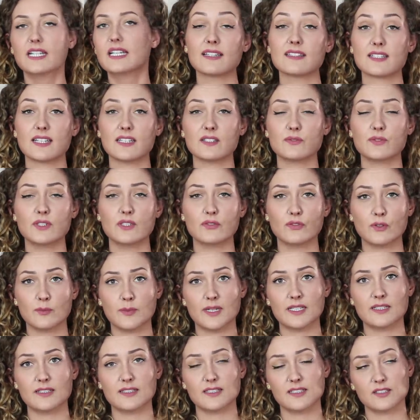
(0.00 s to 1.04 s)
Ganz, ganz viele von
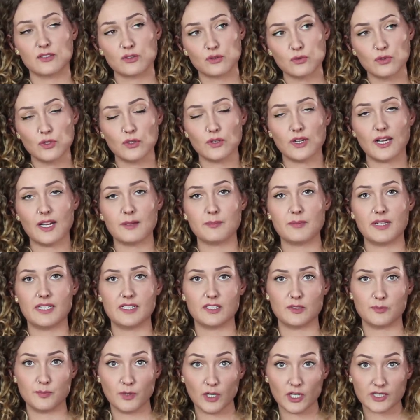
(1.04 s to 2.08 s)
mein, den Zuhörern
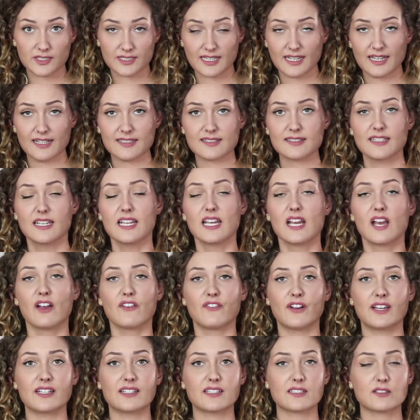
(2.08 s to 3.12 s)
meines Podcasts
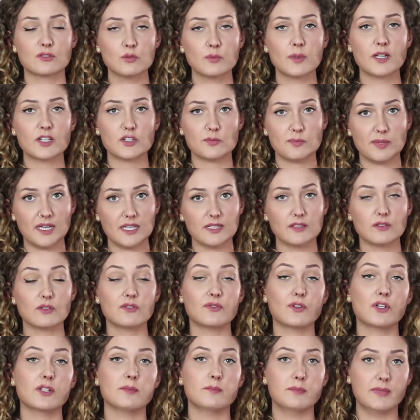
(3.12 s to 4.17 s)
fanden es super spannend
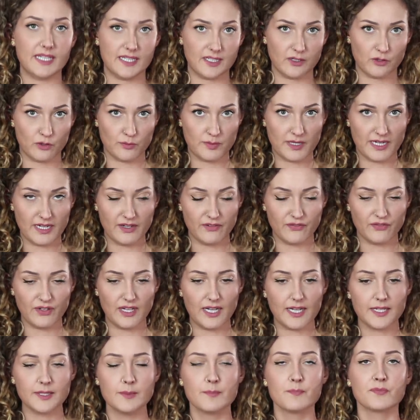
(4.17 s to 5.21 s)
und wollten mehr darüber
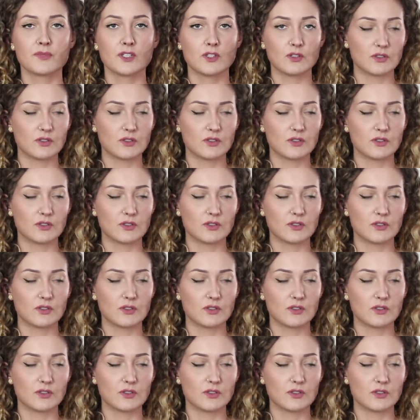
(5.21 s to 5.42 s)
erfahren.